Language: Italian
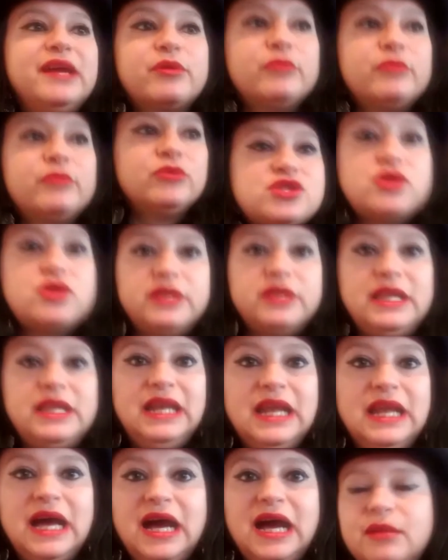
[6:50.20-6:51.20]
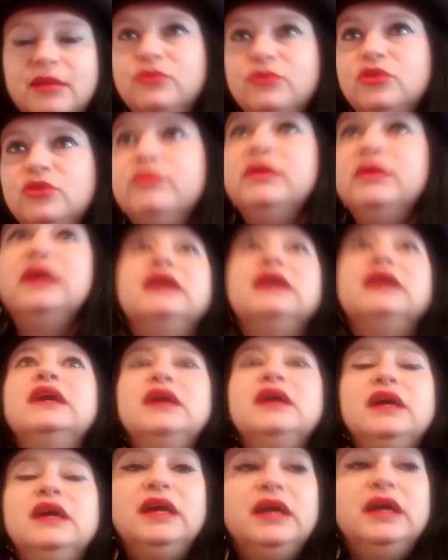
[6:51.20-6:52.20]
promozione dell'album,
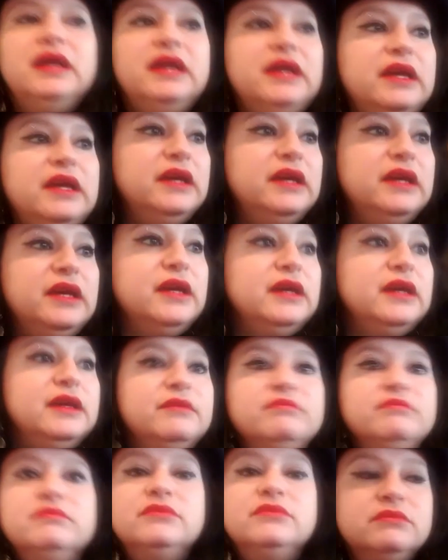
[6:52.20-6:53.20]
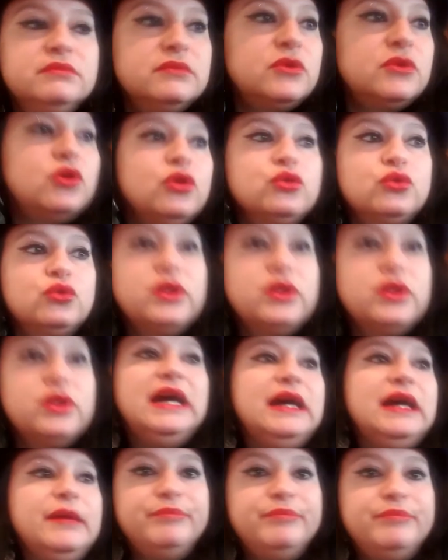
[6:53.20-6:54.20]
eh, con
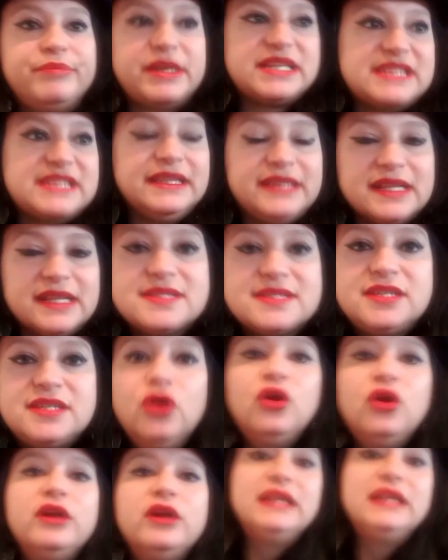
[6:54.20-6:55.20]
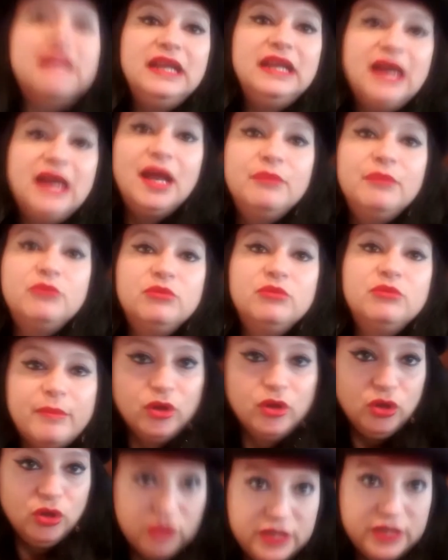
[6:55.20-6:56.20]
una presentazione dell'album
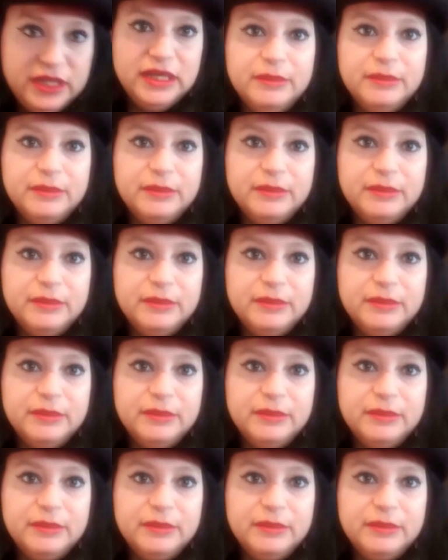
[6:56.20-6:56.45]
a Bologna